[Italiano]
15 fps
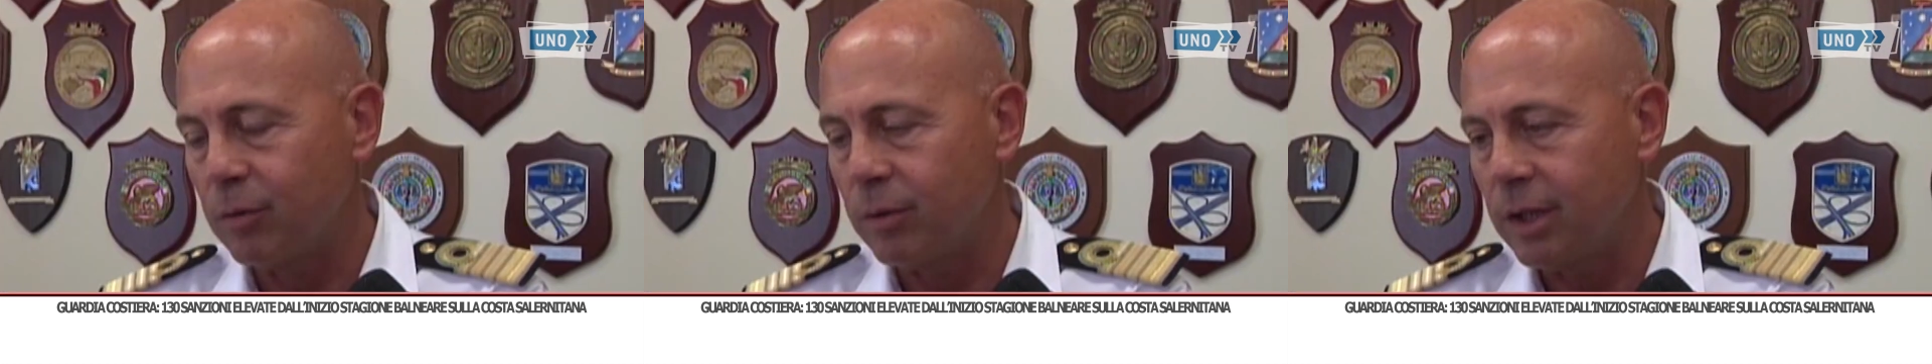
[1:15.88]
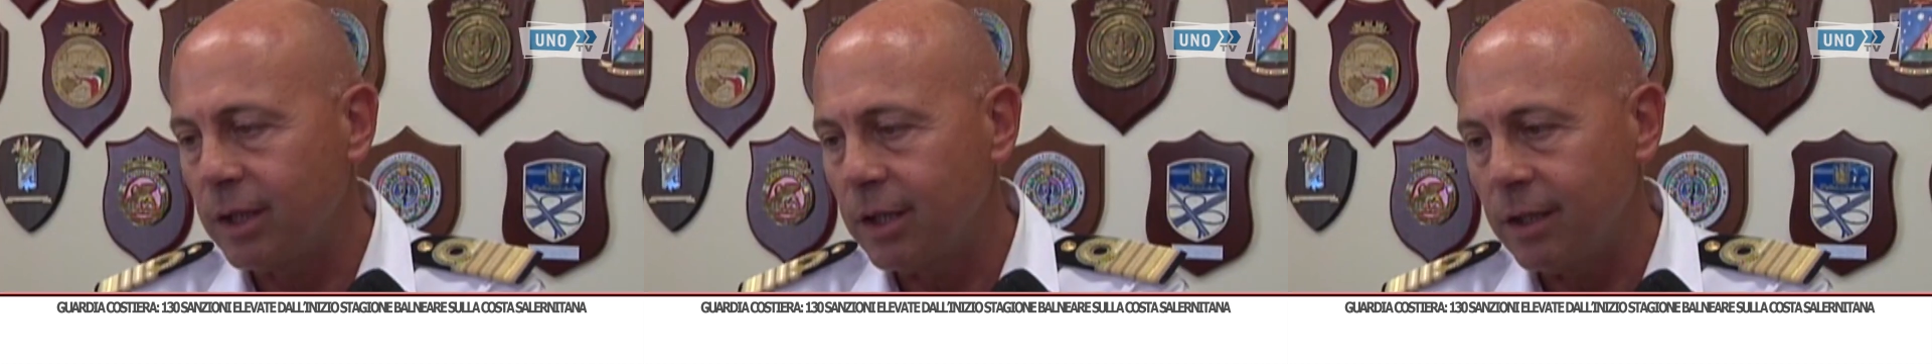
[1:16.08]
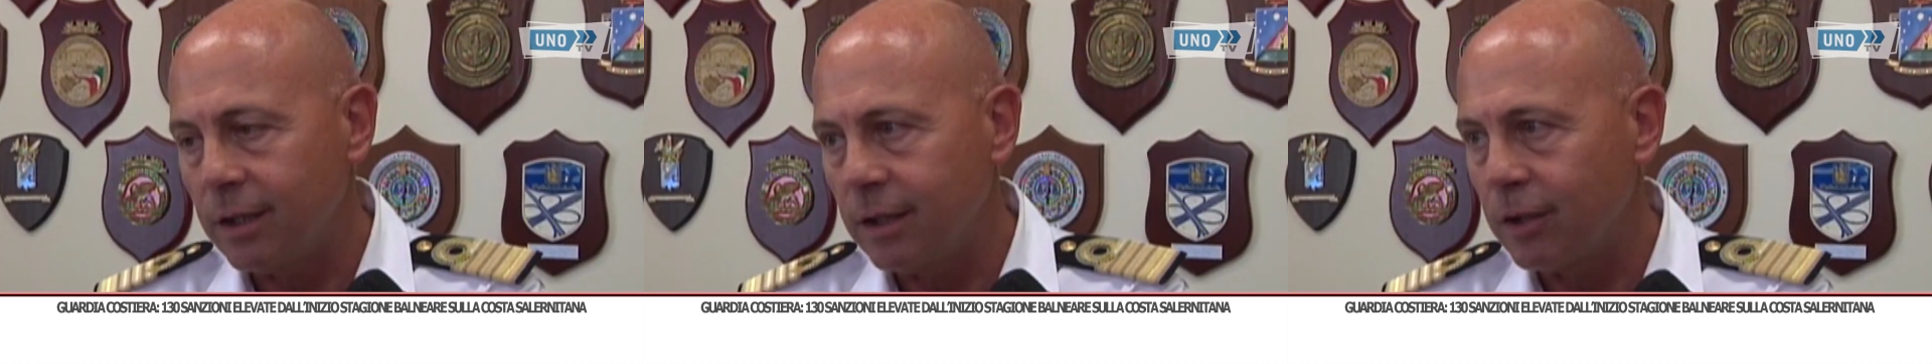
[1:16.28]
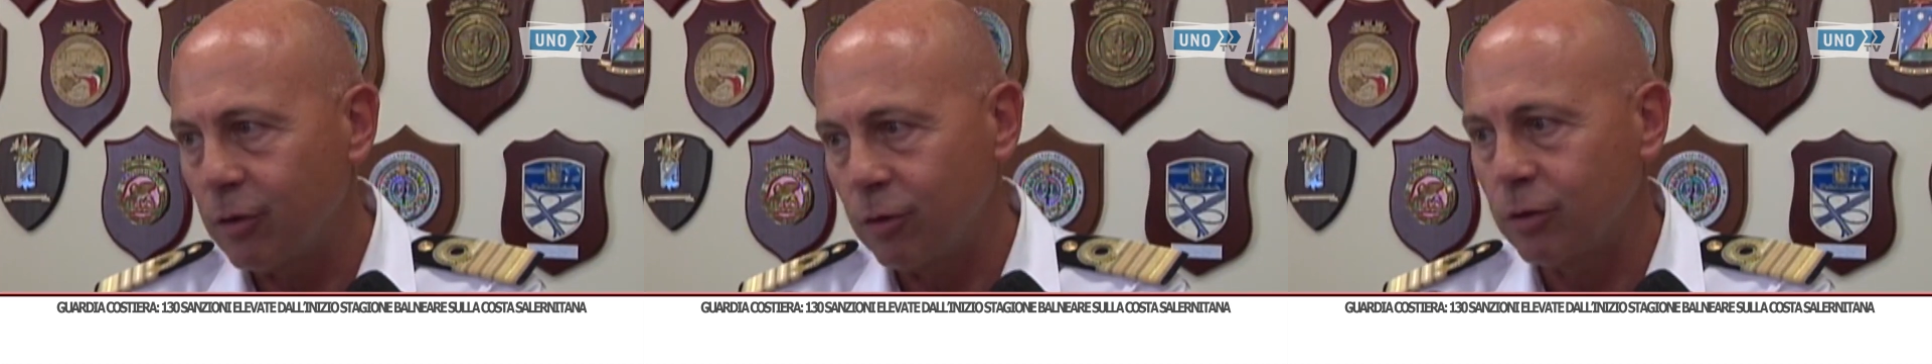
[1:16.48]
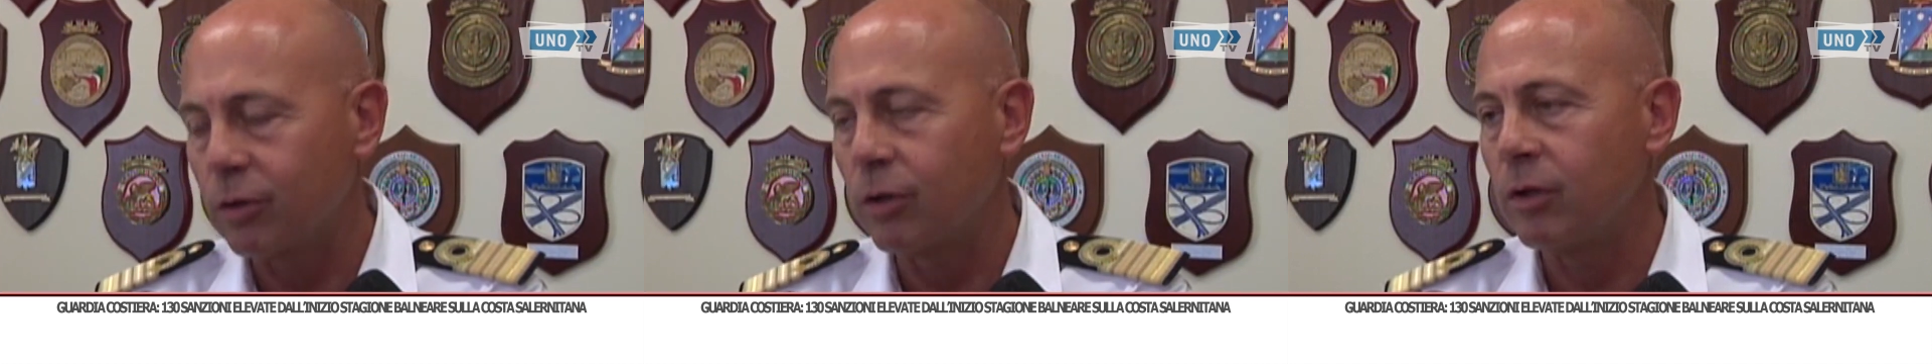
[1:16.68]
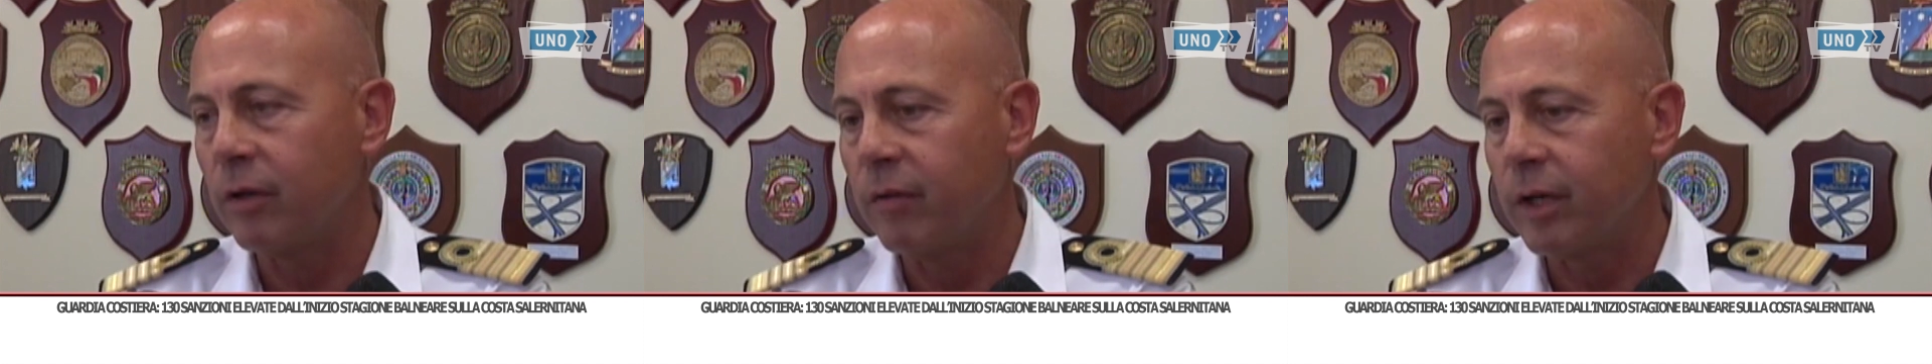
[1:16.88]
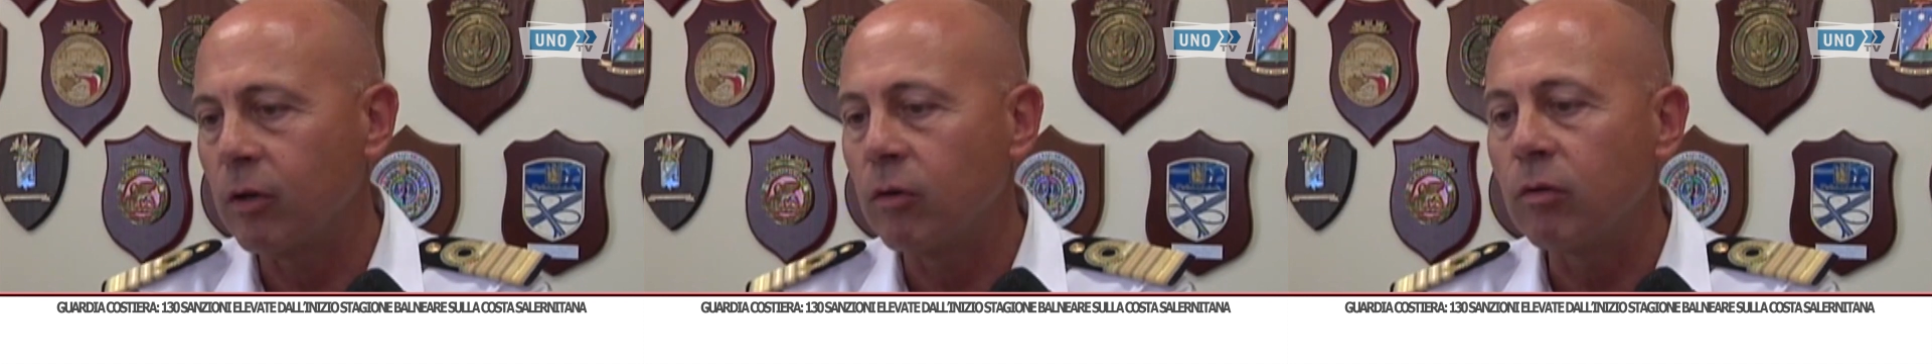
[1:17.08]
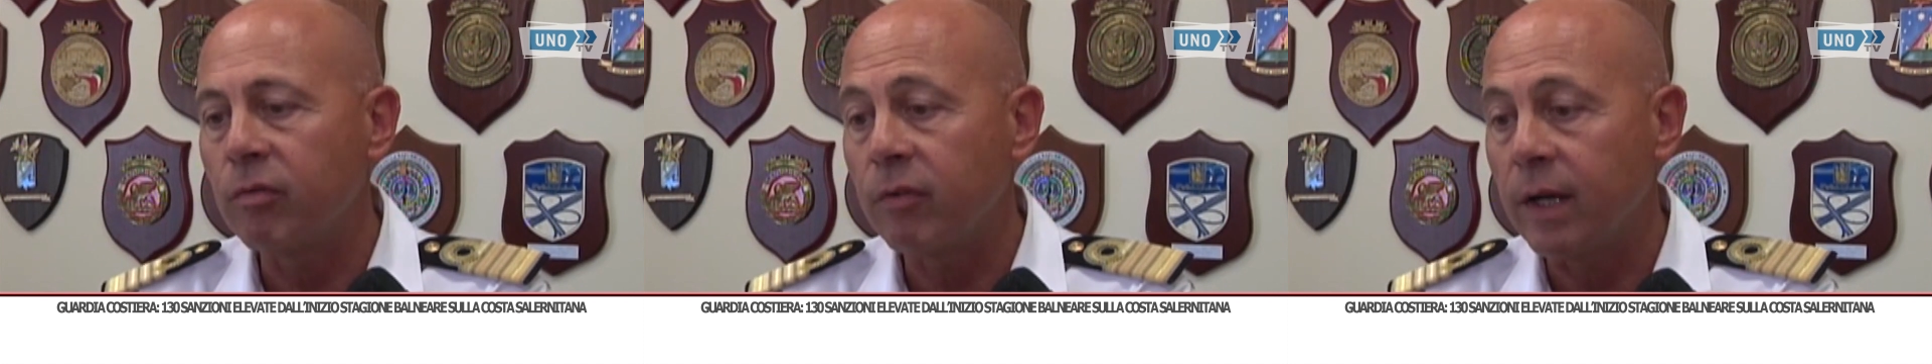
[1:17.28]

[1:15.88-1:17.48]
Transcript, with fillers: quindi i controlli vengono